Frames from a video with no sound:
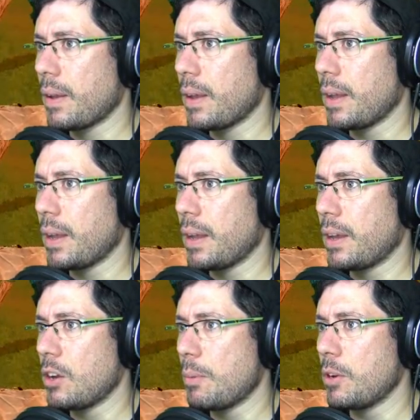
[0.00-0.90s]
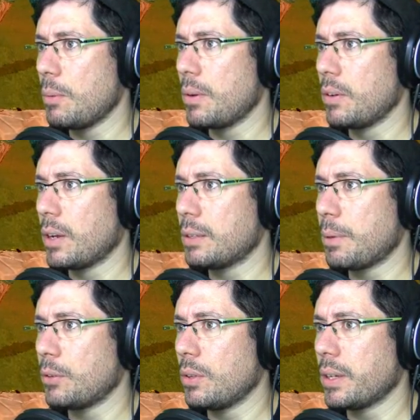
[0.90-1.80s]
Eh, no, local
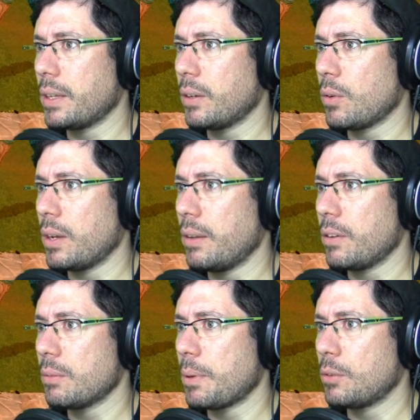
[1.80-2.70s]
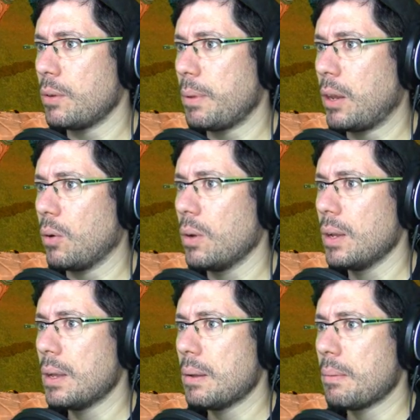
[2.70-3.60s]
temperatura indicada de leve La temperatura below.
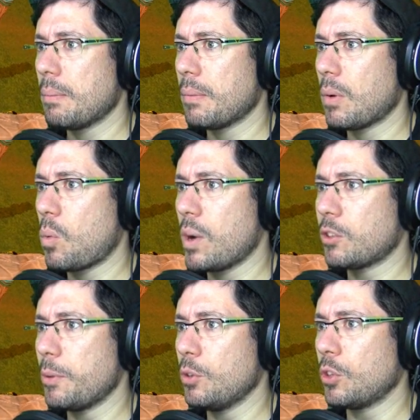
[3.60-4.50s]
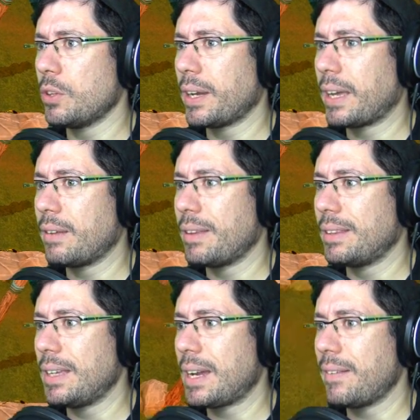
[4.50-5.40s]
¿Cuatro minutos de qué? ¿De
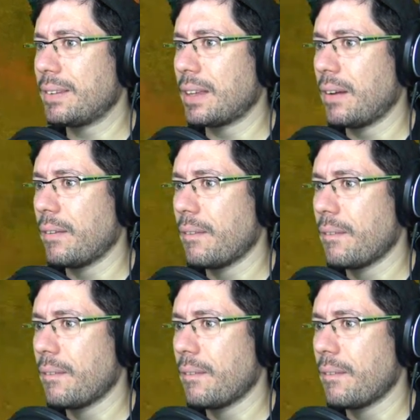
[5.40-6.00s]
ventisca de esta?